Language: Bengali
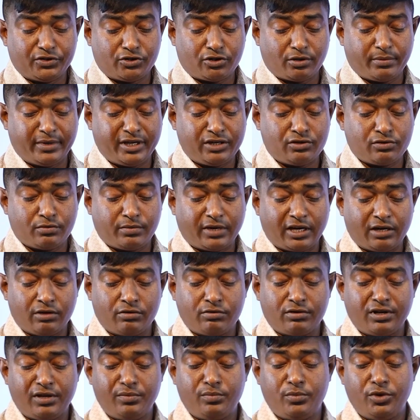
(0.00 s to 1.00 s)
সবাই একটু ভালো
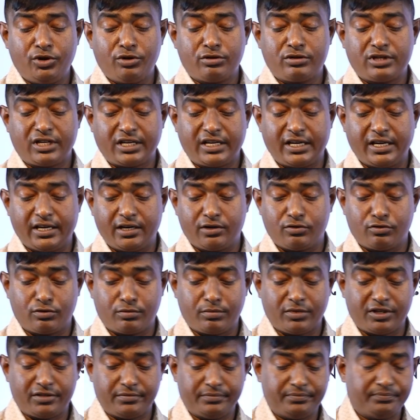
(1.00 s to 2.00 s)
করে এই বিয়োগটা খেয়াল
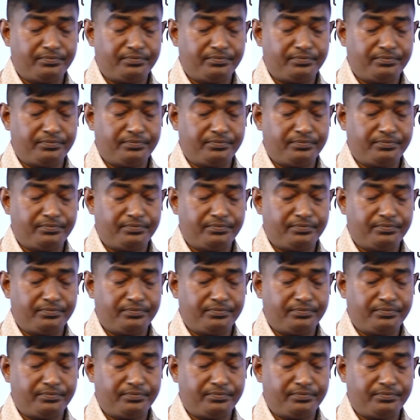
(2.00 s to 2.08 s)
করবা